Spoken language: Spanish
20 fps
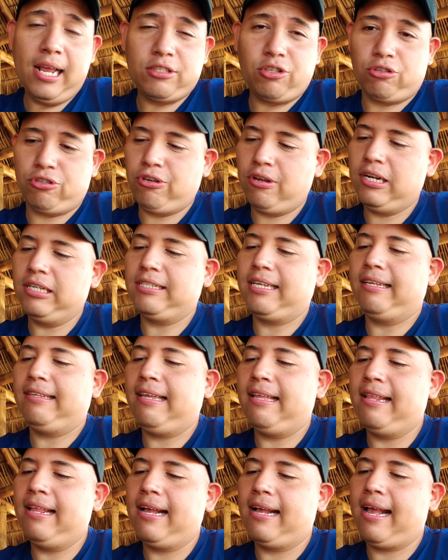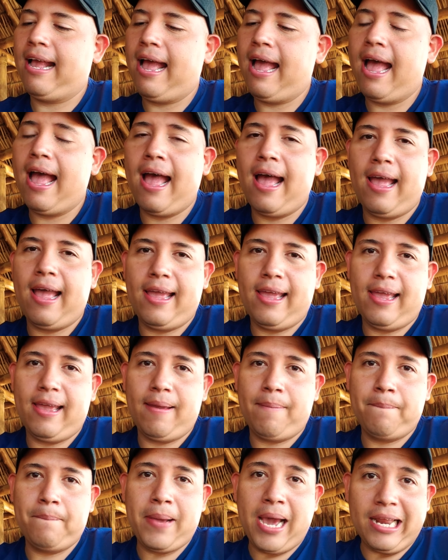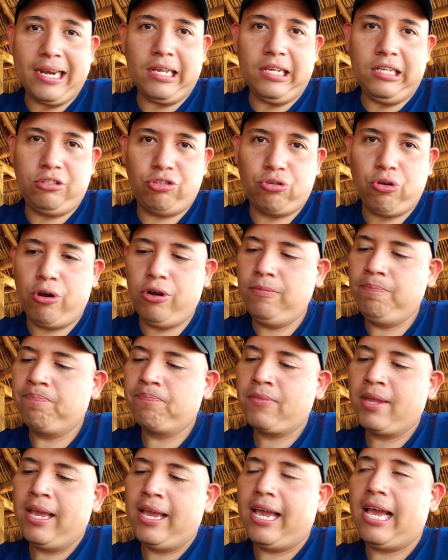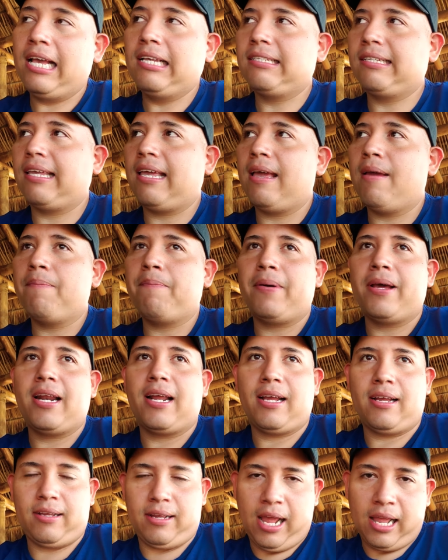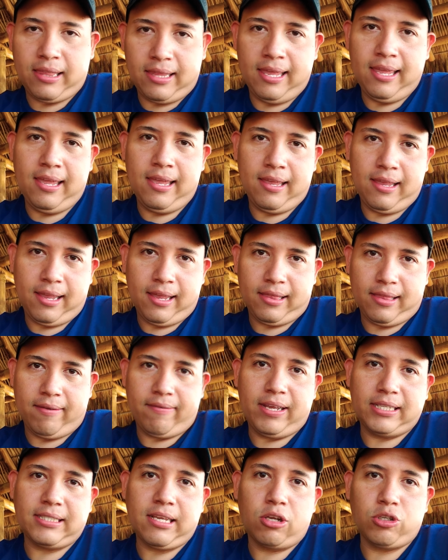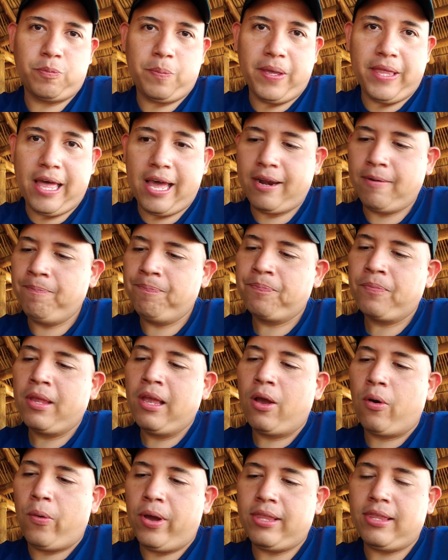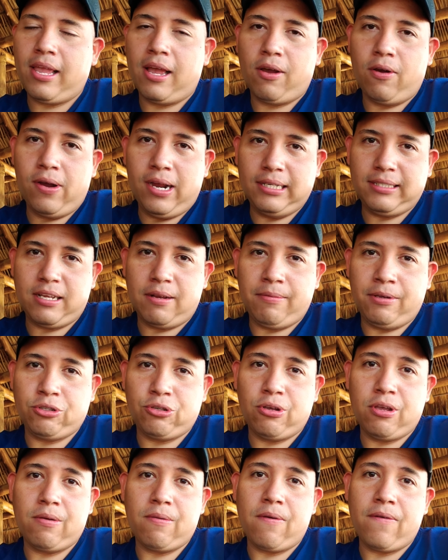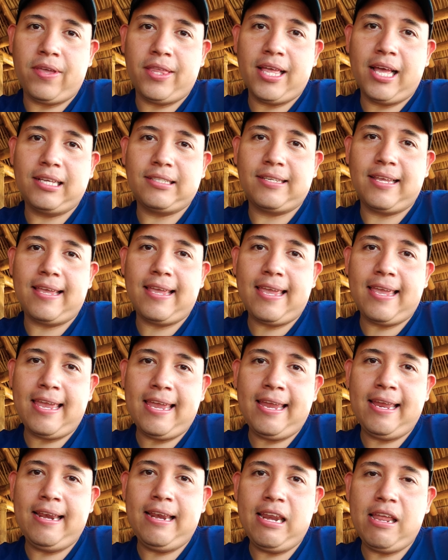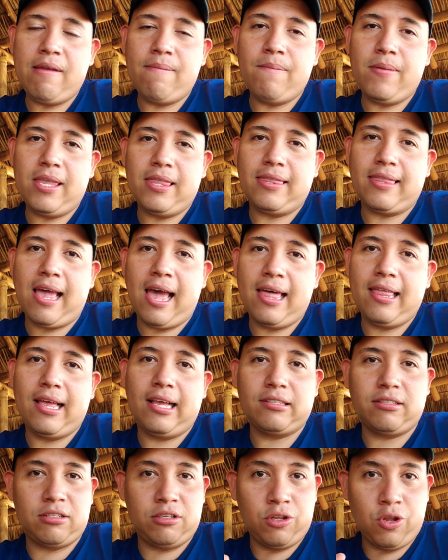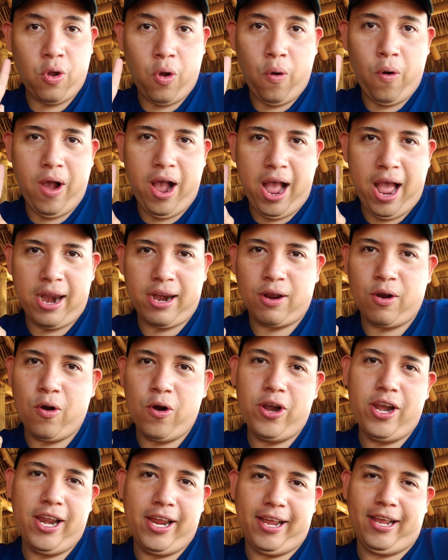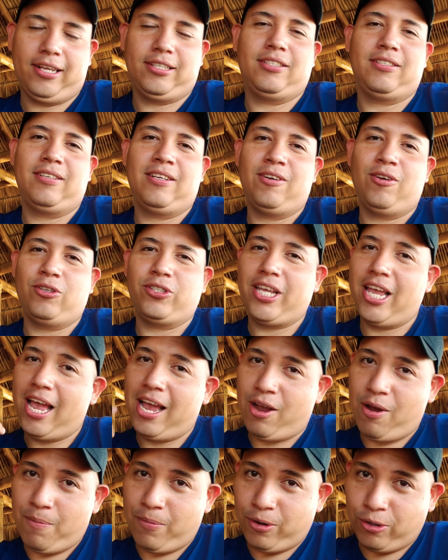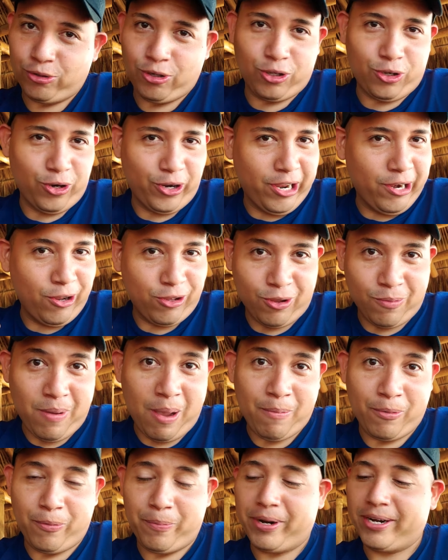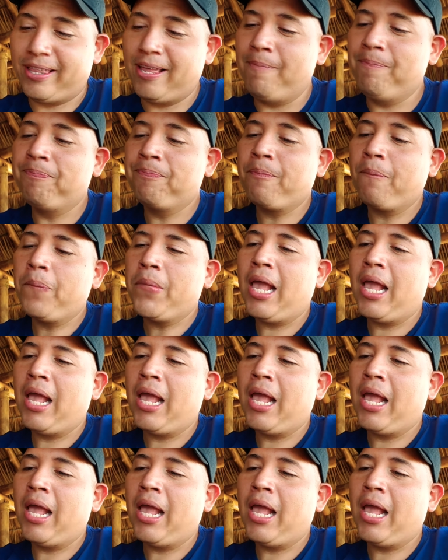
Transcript: de las opciones que tiene acá eh, Sol es que para a ti que te vas a hospedar cuenta con el servicio de bebidas ilimitadas, no alcohólicas, o sea, como nosotros que no tomamos, ¿verdad?